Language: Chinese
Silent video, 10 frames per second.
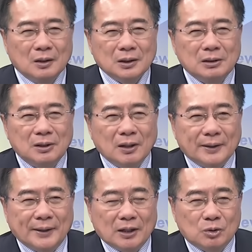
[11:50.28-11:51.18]
一定要
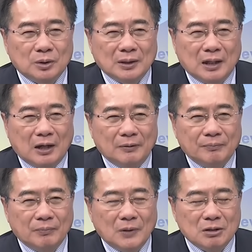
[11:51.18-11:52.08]
给他困扰，
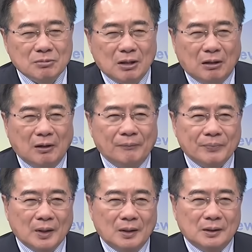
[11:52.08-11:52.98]
因为哈。
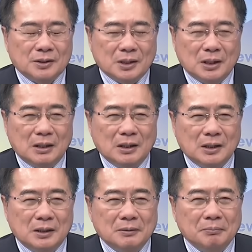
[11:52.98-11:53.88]
这
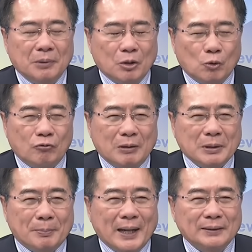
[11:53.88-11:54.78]
个美国方
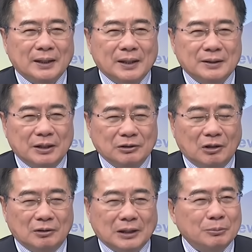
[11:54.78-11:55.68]
面派来的人
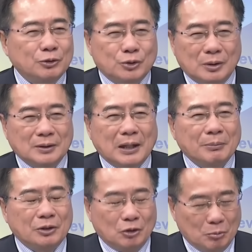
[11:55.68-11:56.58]
哦，他们觉得他
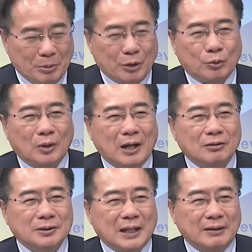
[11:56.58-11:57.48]
们有美国
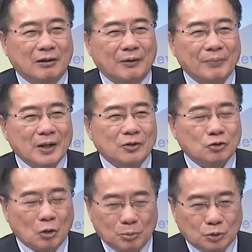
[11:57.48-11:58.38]
靠山哦，
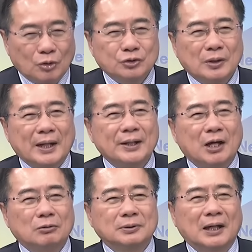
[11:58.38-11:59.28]
动不动就来
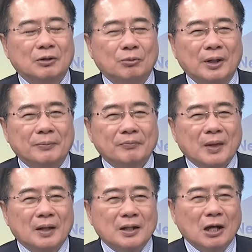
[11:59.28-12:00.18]
耀武扬威，
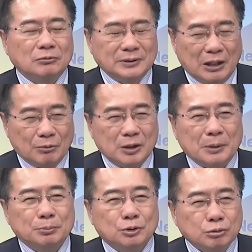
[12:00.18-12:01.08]
耀武扬威
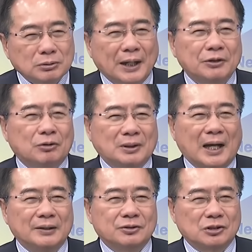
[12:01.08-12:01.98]
你不吐他一口
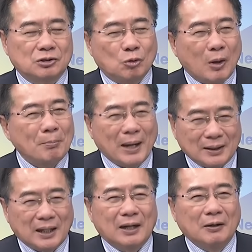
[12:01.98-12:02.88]
痰，只是光骂
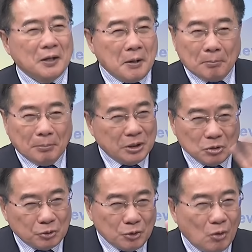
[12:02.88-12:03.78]
他没
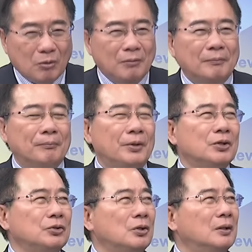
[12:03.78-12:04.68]
有用，没
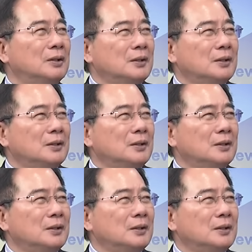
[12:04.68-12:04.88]
有用，